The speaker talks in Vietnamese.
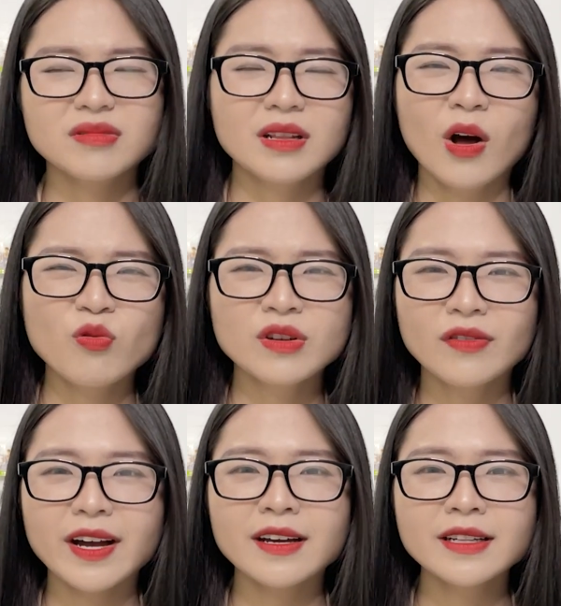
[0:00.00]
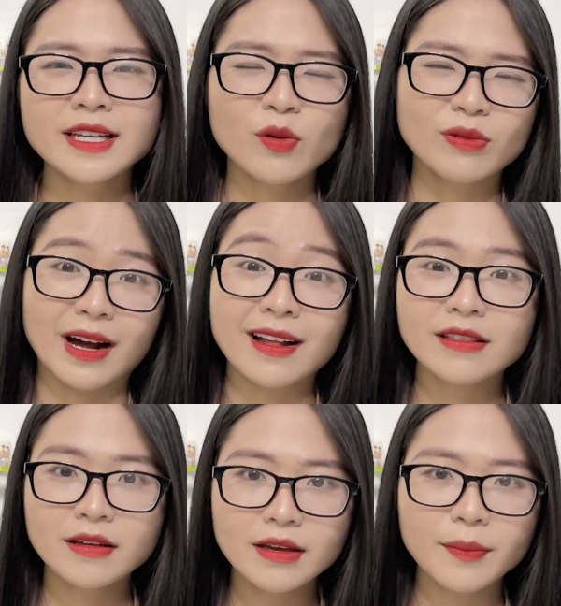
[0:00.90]
lâu như vậy ấy, thì cũng khá là
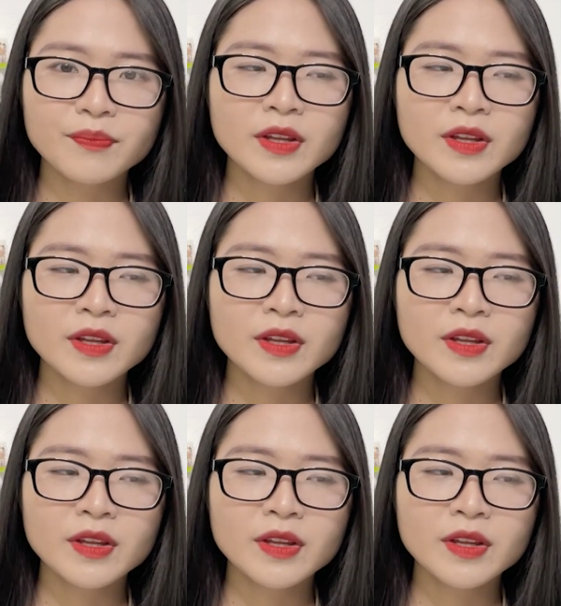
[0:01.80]
tiết kiệm.